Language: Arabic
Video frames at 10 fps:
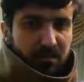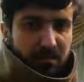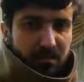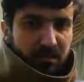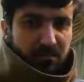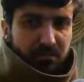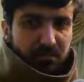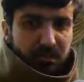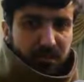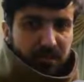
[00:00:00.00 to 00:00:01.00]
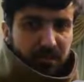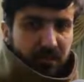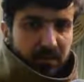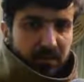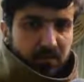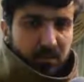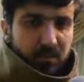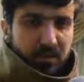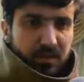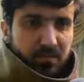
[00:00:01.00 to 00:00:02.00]
آه، يعني
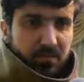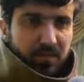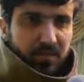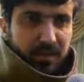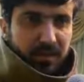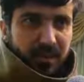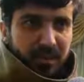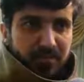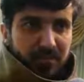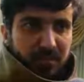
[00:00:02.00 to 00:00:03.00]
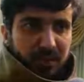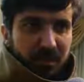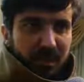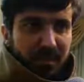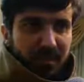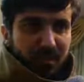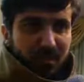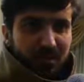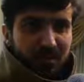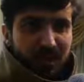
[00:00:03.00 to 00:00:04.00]
بالغوطة ما في عنا أي إمكانية
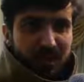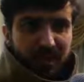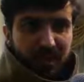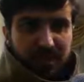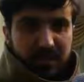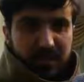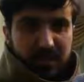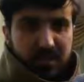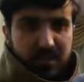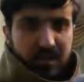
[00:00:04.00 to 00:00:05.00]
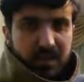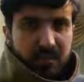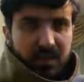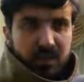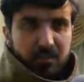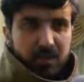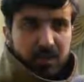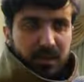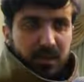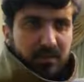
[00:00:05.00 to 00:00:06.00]
أنه مثلا حدا يحسن يأمن هي
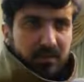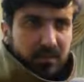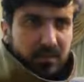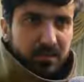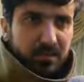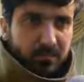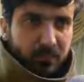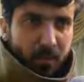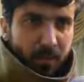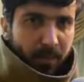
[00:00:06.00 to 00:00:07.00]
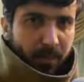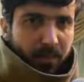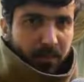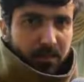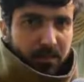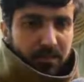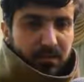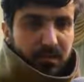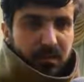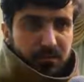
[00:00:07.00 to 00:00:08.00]
المواد إلا عن طريق
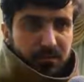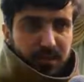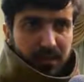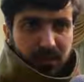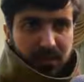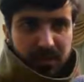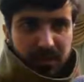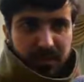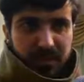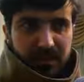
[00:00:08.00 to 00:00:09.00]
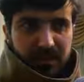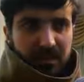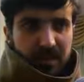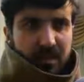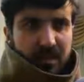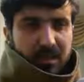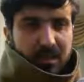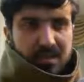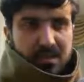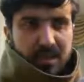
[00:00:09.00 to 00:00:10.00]
آه، ما يسمى يعني منظمات
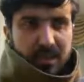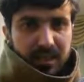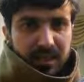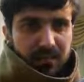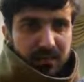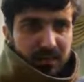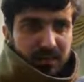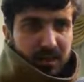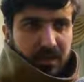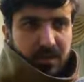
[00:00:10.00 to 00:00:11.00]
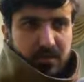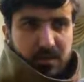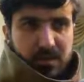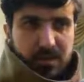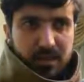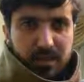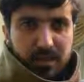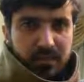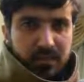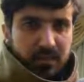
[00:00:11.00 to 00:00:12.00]
الصحة العالمية اللي هي
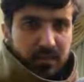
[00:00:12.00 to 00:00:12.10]
بتوزعها